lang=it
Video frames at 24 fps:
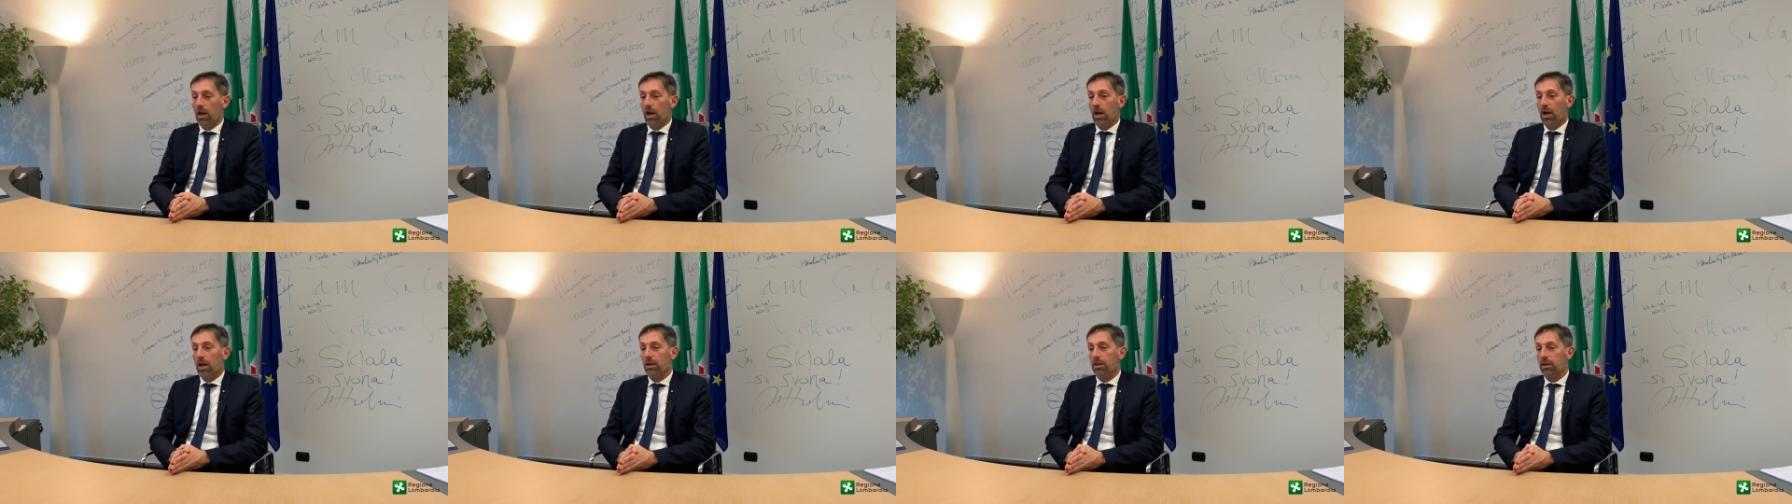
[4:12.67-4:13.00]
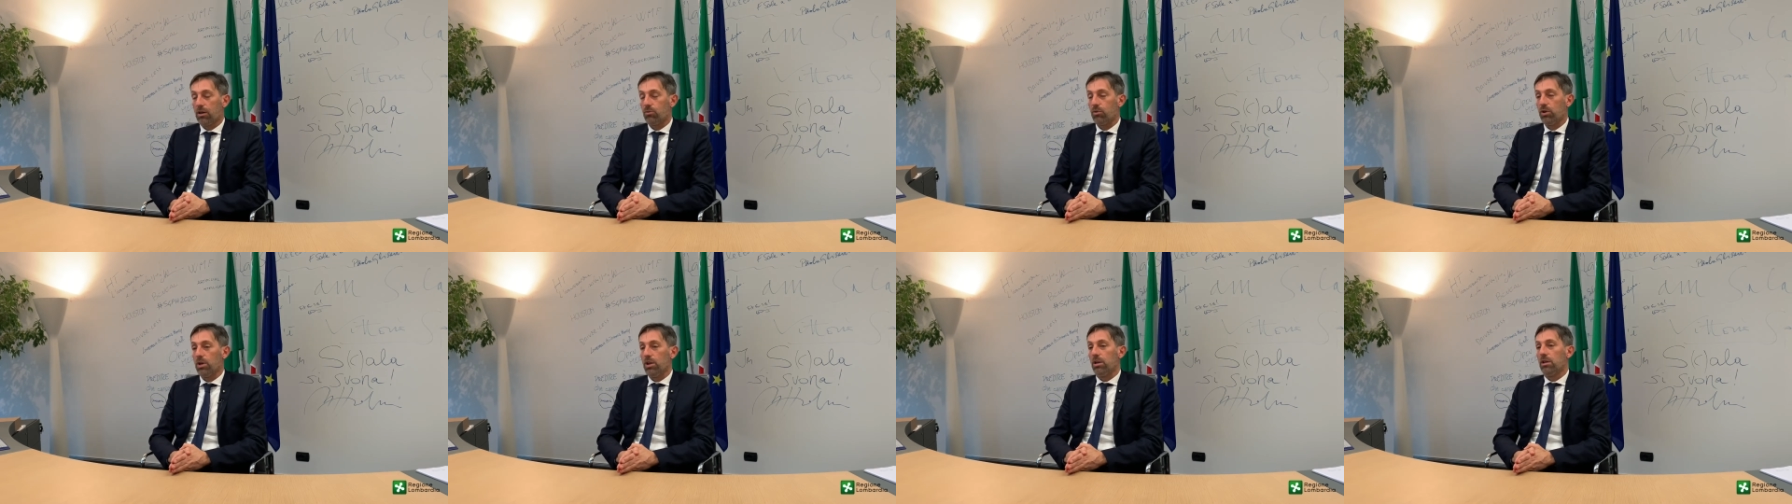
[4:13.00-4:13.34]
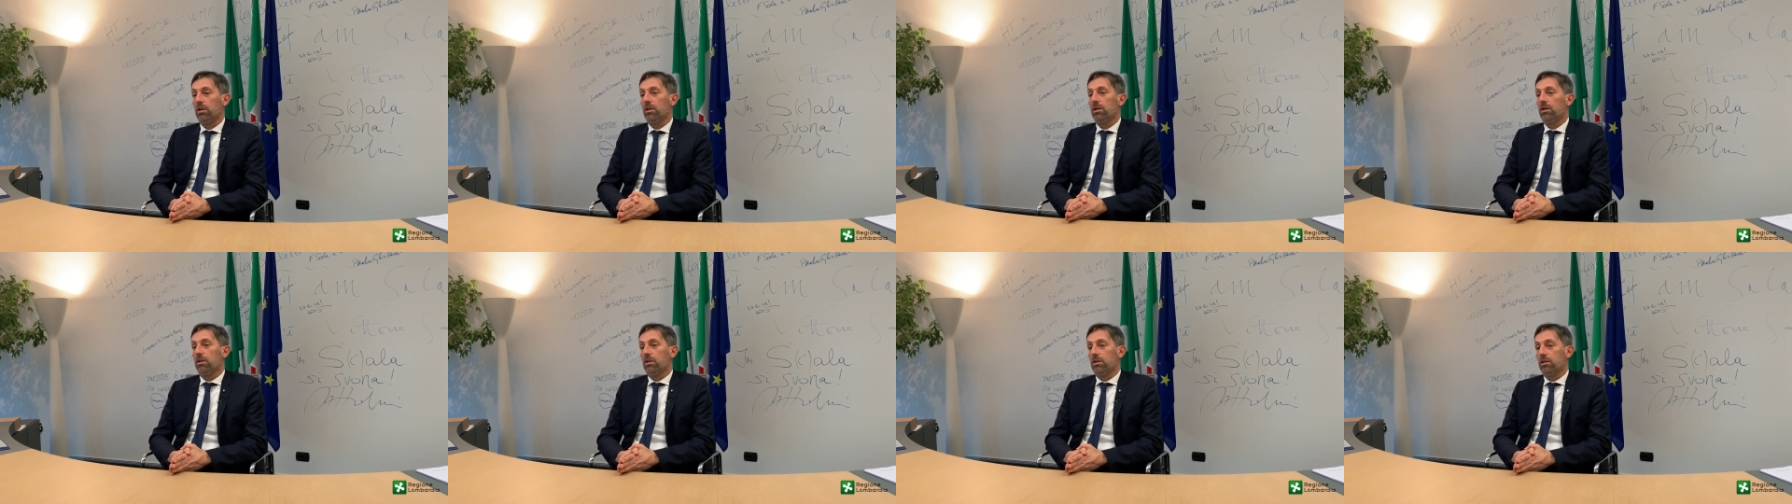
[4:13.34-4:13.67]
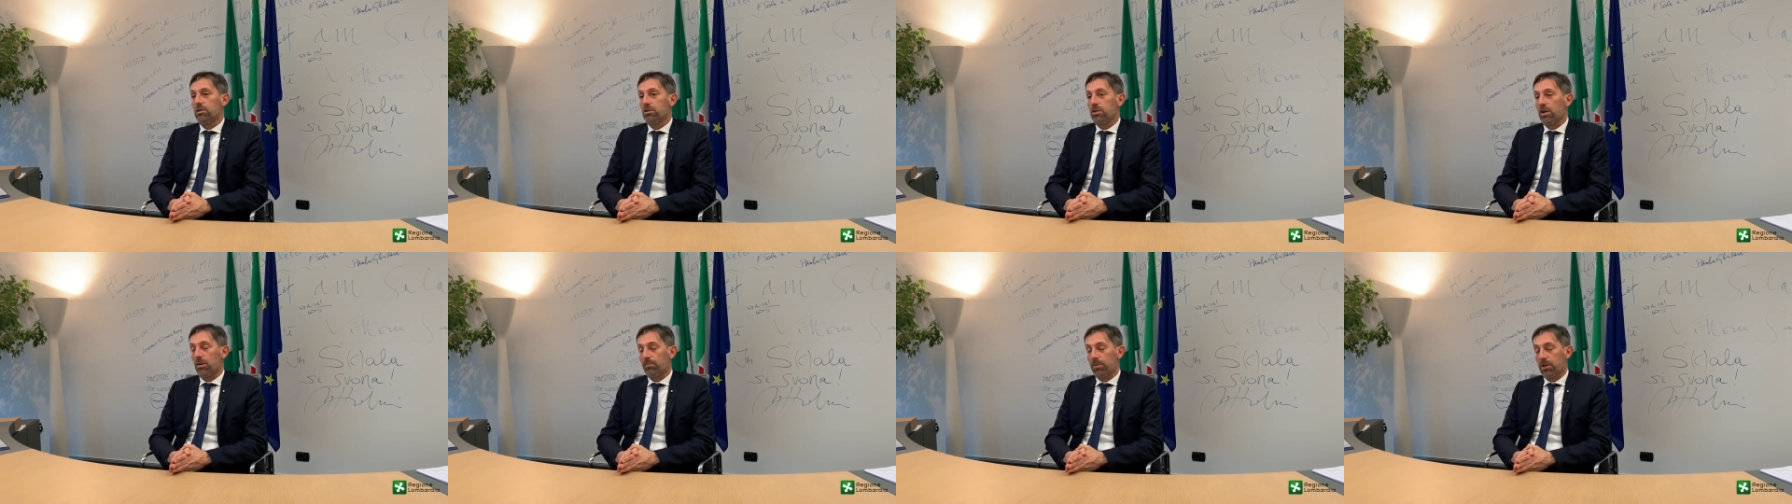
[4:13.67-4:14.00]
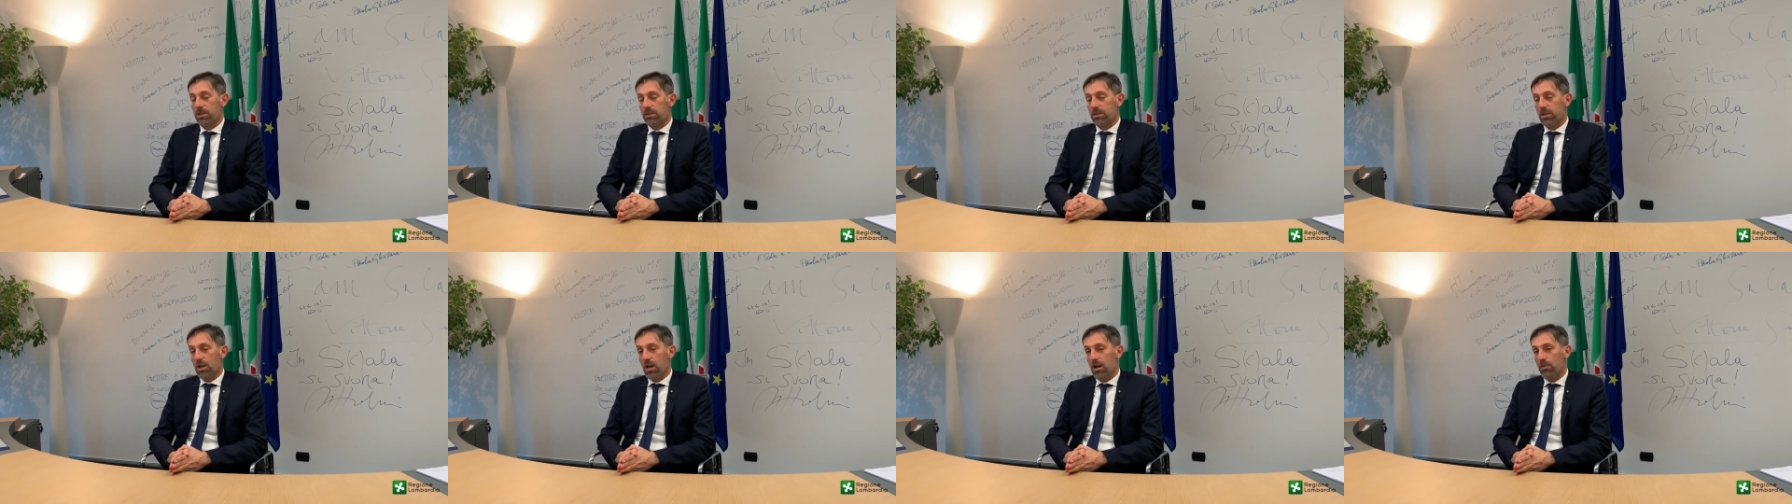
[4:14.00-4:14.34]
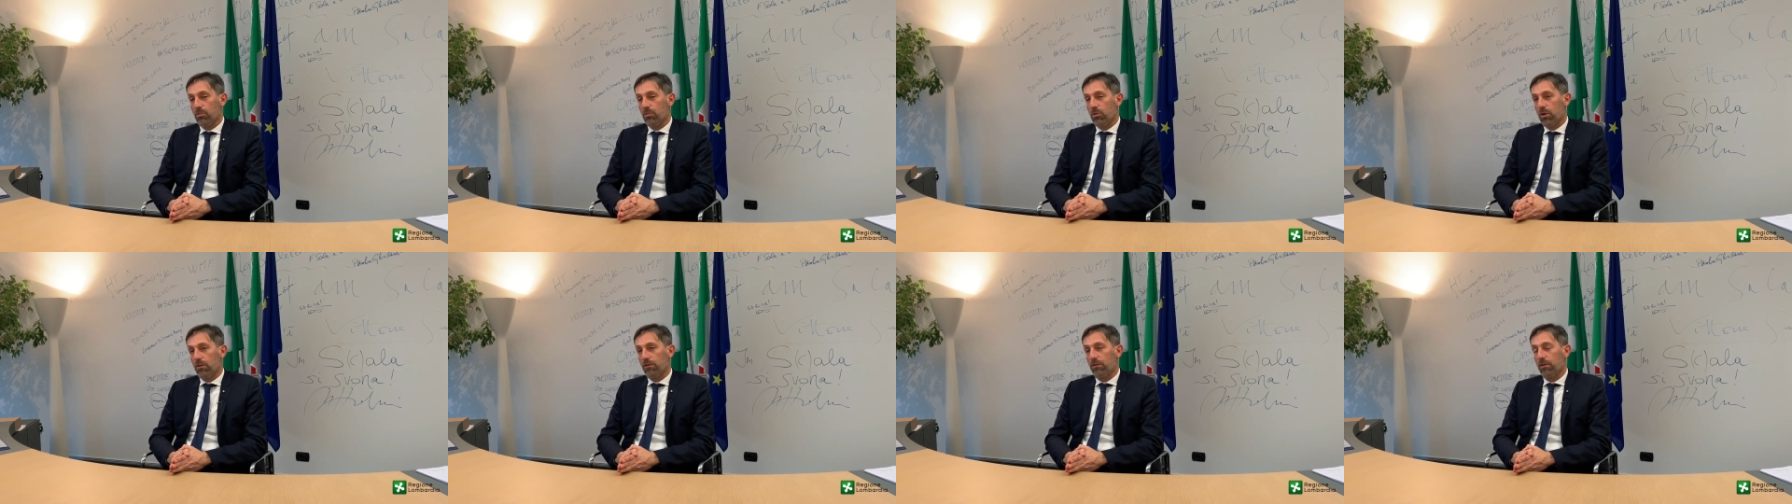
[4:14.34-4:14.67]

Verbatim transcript: anche qui ci apprestiamo a